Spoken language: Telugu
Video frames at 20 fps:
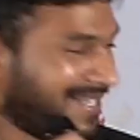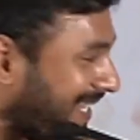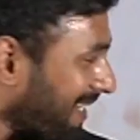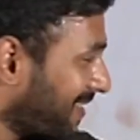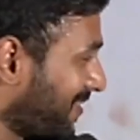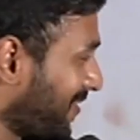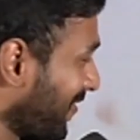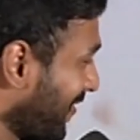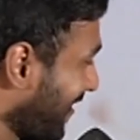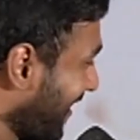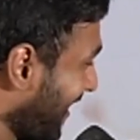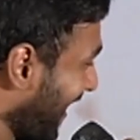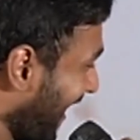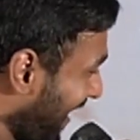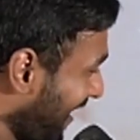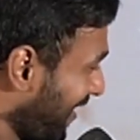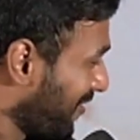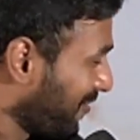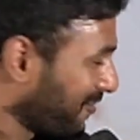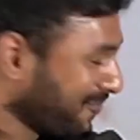నెక్స్ట్
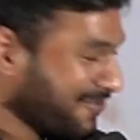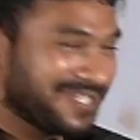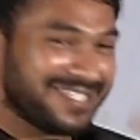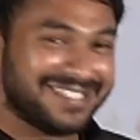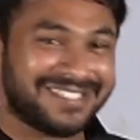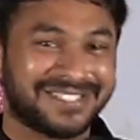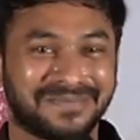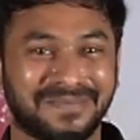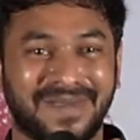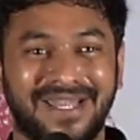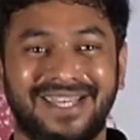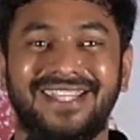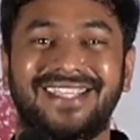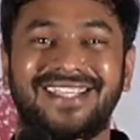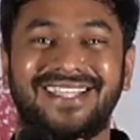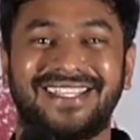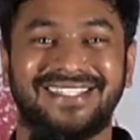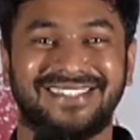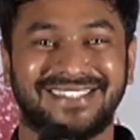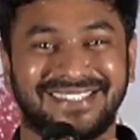ఇలాంటి షూటింగ్స్ మళ్ళీ
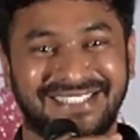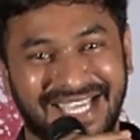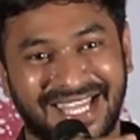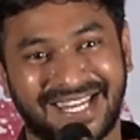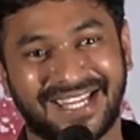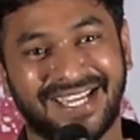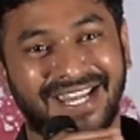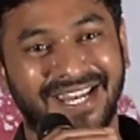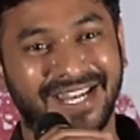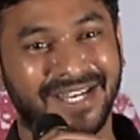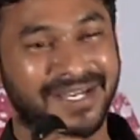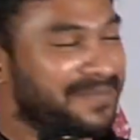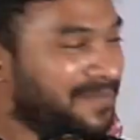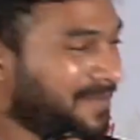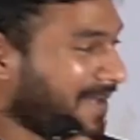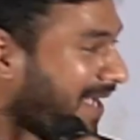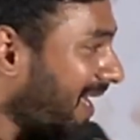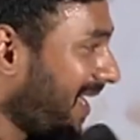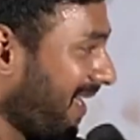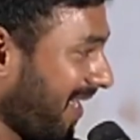జరగాలని
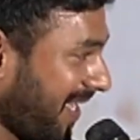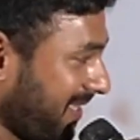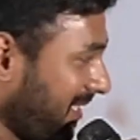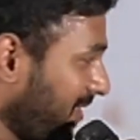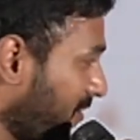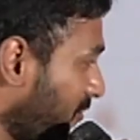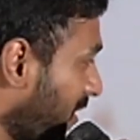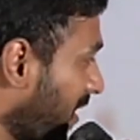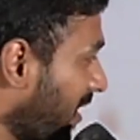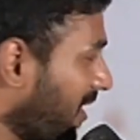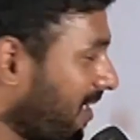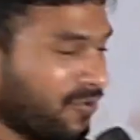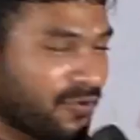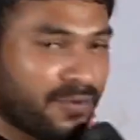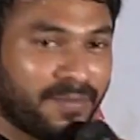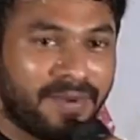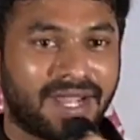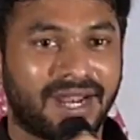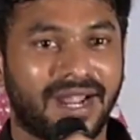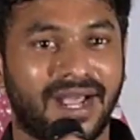మా అది కూడా
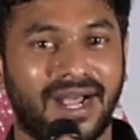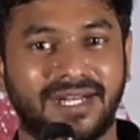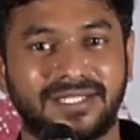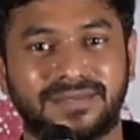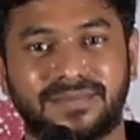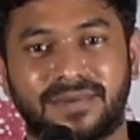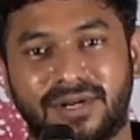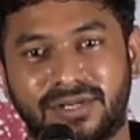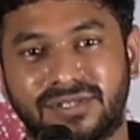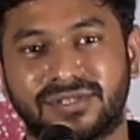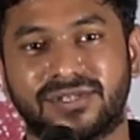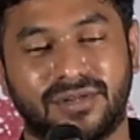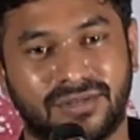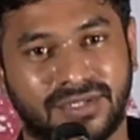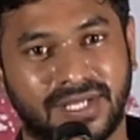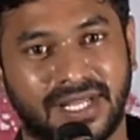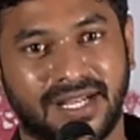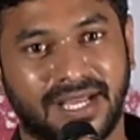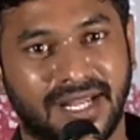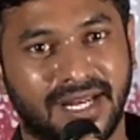కుబేర ఆర్ట్స్
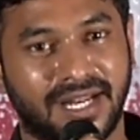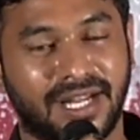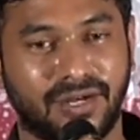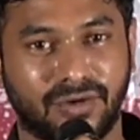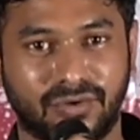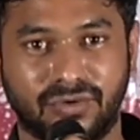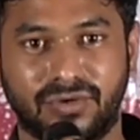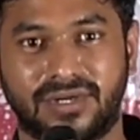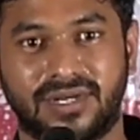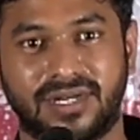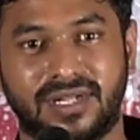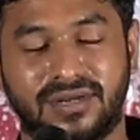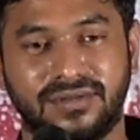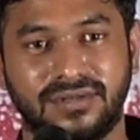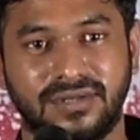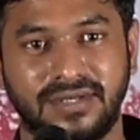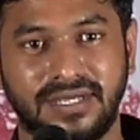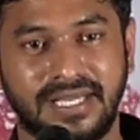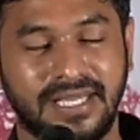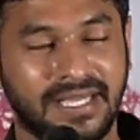ప్రొడక్షన్లో జరగాలని
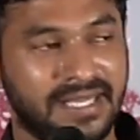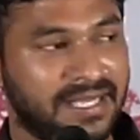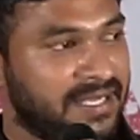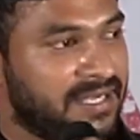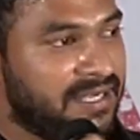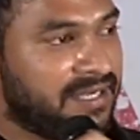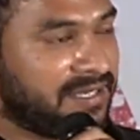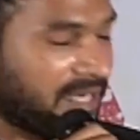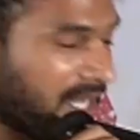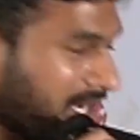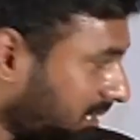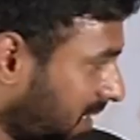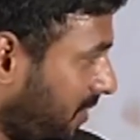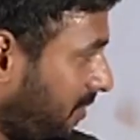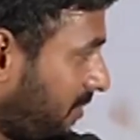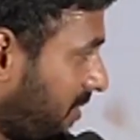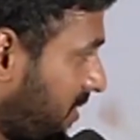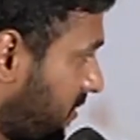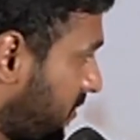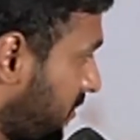అనుకుంటున్నాను నాకు
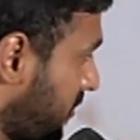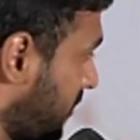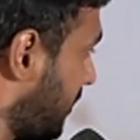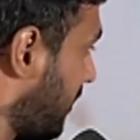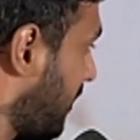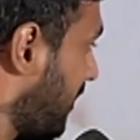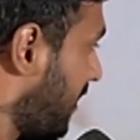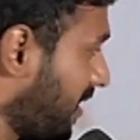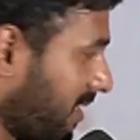అవకాశం ఇచ్చిన